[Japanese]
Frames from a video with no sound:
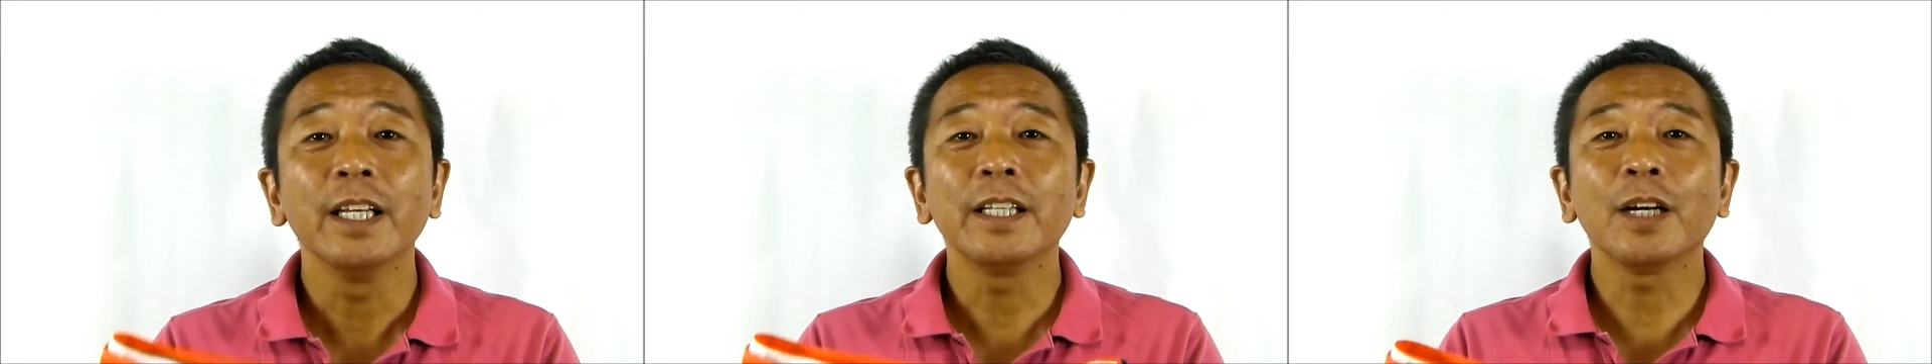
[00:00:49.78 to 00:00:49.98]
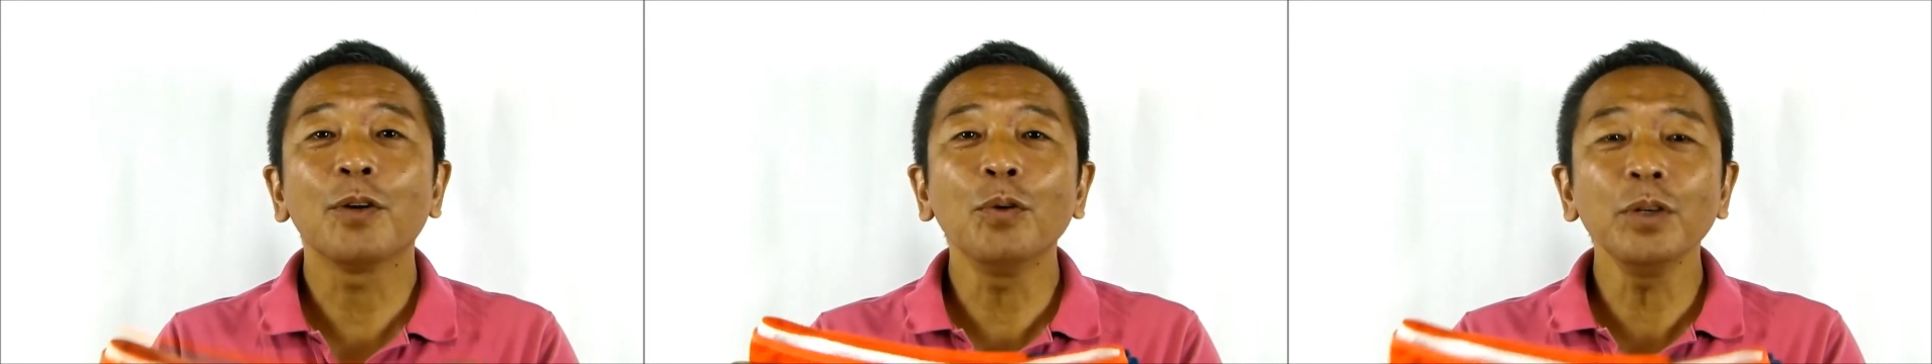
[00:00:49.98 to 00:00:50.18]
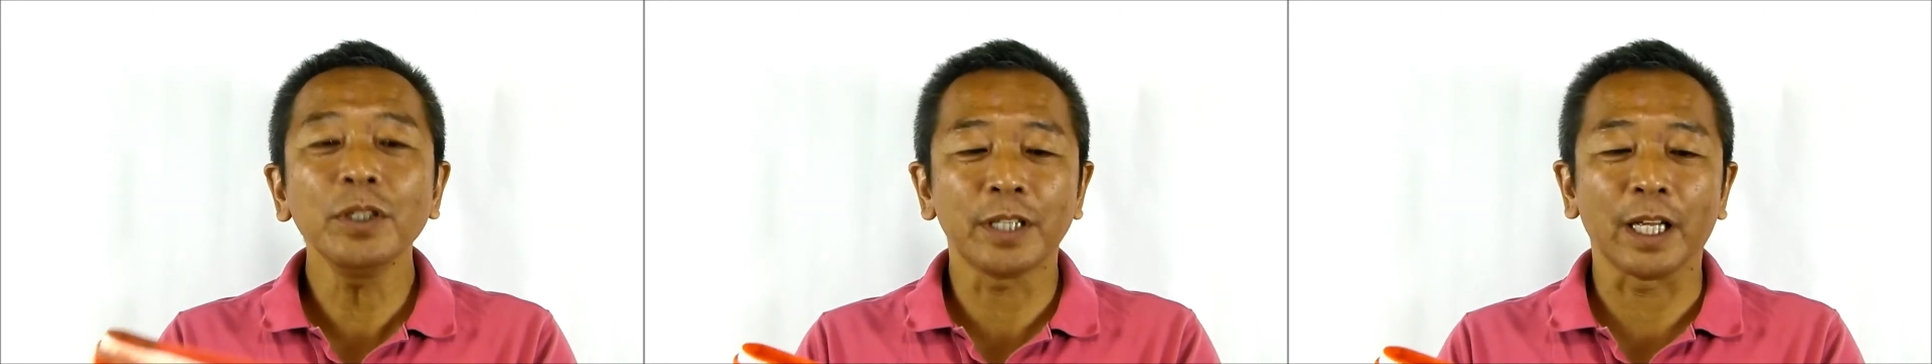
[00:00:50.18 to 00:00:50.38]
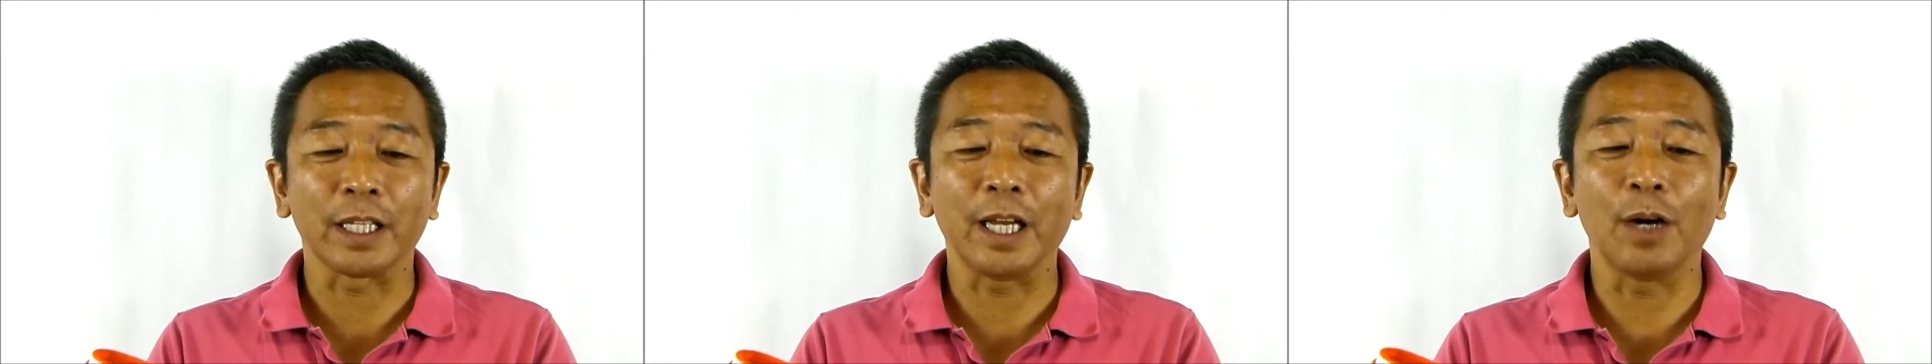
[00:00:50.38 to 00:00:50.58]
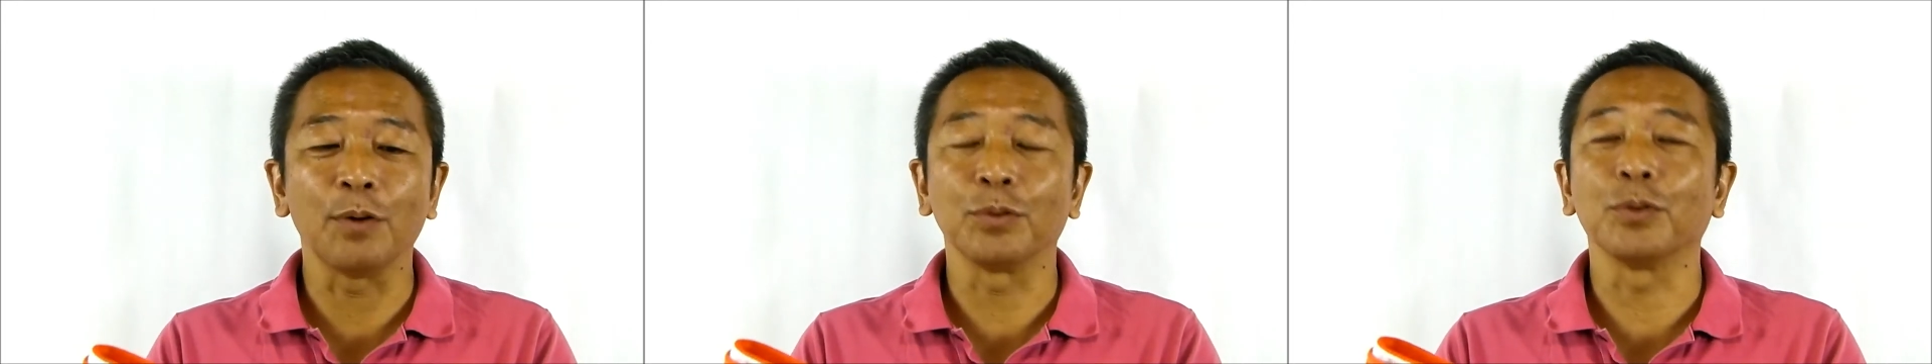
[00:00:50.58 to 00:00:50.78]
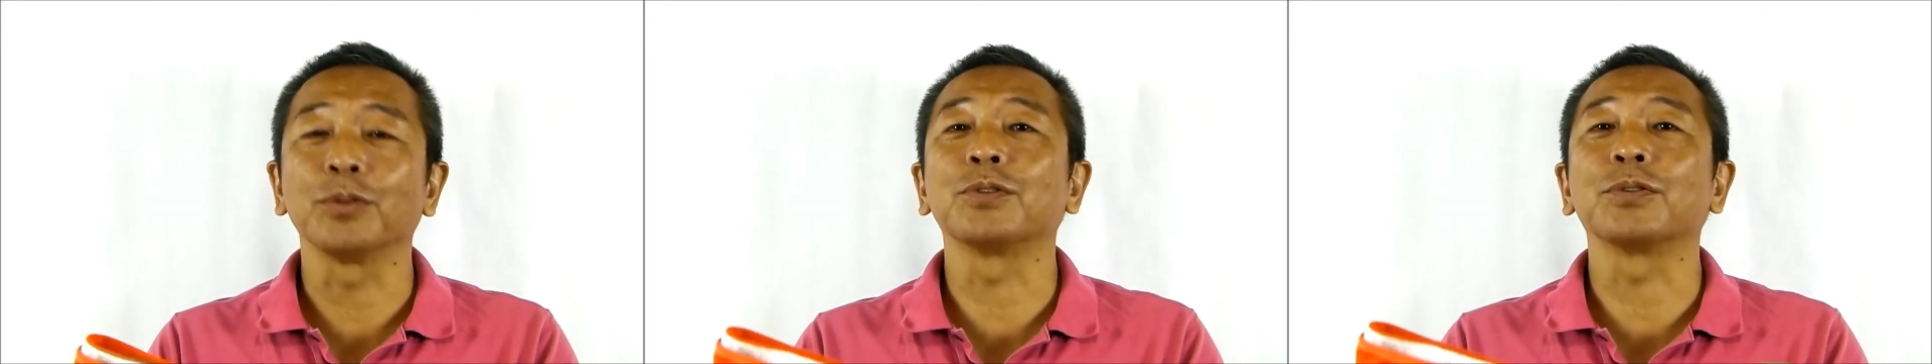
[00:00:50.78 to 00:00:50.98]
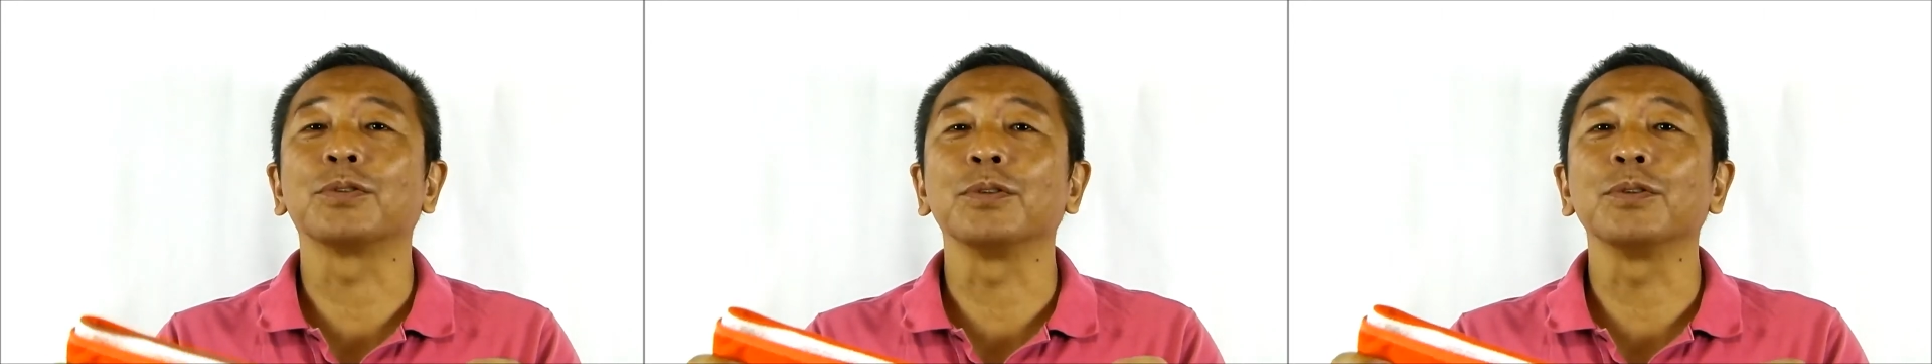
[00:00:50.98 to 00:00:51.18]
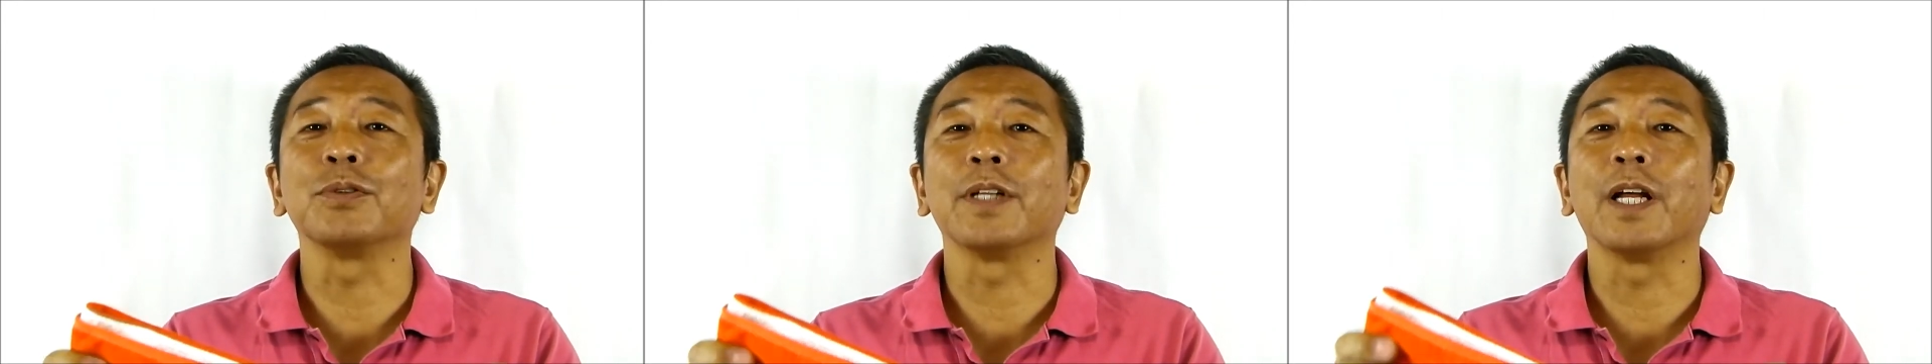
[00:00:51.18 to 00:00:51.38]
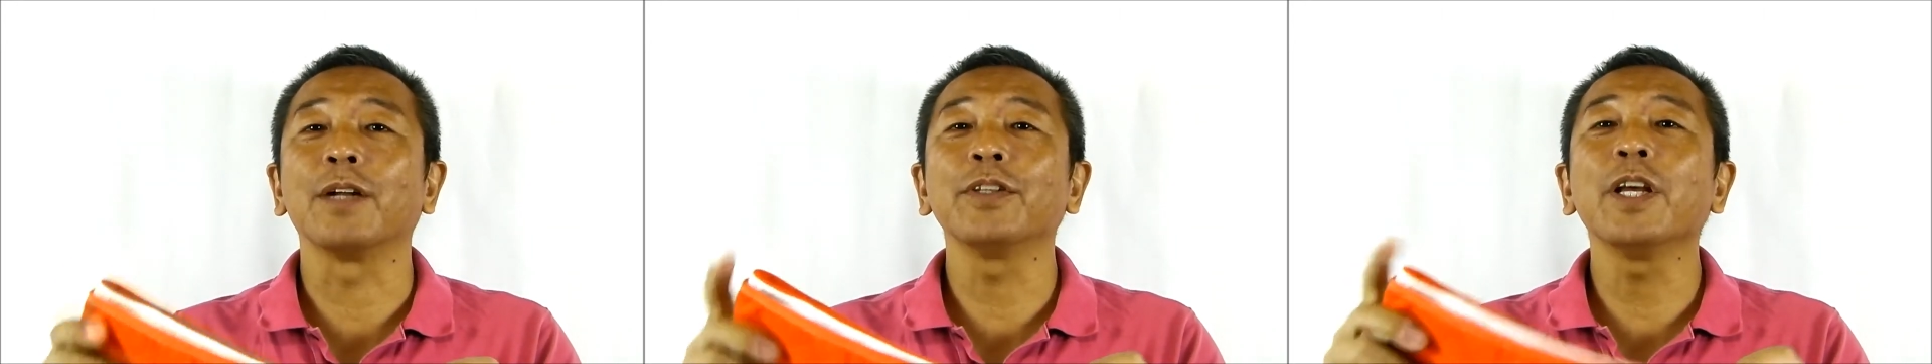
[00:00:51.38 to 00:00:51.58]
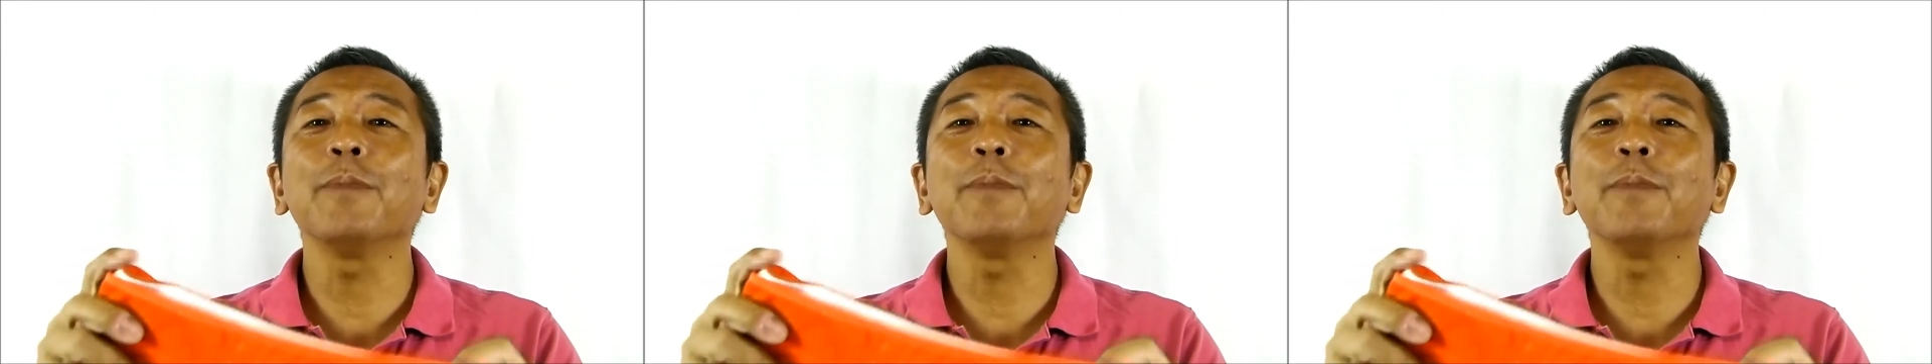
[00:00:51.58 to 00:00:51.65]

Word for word: でこういったタオルを作るとなると